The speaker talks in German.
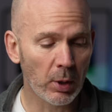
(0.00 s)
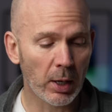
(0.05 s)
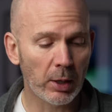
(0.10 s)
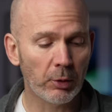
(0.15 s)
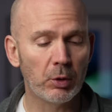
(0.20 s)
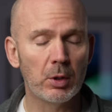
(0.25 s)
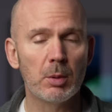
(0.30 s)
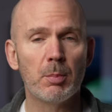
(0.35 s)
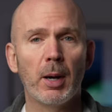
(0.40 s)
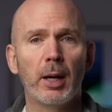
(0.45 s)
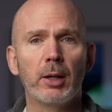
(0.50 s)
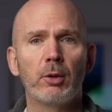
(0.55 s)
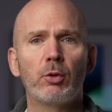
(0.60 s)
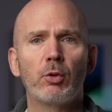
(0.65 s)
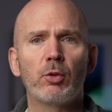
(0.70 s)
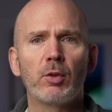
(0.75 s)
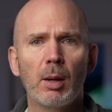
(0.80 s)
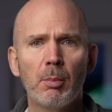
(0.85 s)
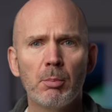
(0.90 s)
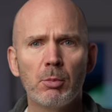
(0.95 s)
Also die beiden
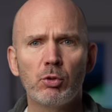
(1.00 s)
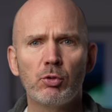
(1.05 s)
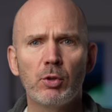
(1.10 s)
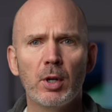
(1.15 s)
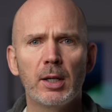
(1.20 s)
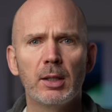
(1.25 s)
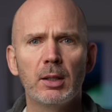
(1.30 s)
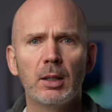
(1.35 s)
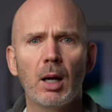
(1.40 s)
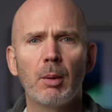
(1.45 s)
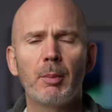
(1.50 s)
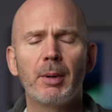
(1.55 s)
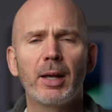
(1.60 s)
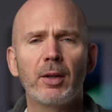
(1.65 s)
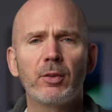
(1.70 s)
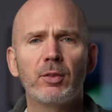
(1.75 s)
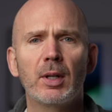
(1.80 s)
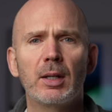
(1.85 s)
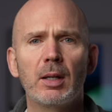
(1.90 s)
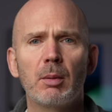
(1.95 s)
zusammen bestellen, aber
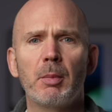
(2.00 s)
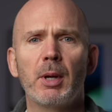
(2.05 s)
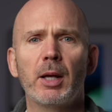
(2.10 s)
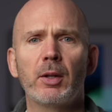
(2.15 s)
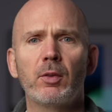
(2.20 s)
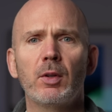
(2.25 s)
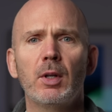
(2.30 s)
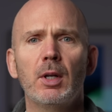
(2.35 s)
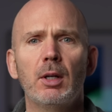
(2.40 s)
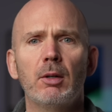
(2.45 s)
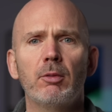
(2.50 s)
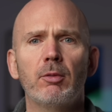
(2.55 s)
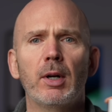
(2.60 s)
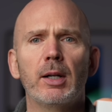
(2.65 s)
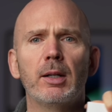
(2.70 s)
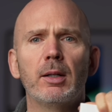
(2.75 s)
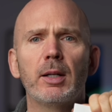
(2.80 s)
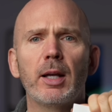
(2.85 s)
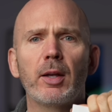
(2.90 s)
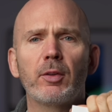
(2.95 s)
erst Ende März,
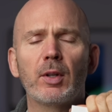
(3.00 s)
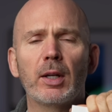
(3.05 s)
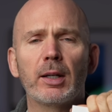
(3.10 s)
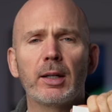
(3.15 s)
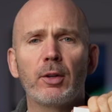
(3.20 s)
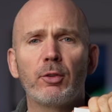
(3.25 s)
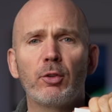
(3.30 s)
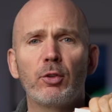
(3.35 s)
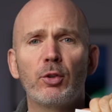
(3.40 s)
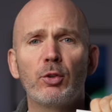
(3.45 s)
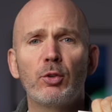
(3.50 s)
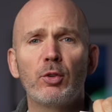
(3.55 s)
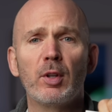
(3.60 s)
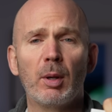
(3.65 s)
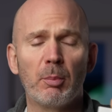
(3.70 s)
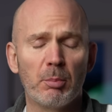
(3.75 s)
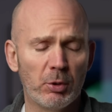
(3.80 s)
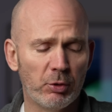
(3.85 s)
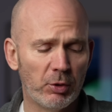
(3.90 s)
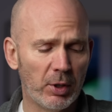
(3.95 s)
weil erst dann kannst du sie
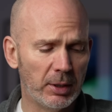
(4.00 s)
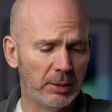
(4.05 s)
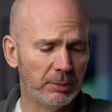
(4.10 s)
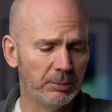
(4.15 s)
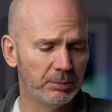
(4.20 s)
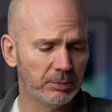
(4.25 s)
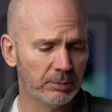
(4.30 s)
zusammen bestellen.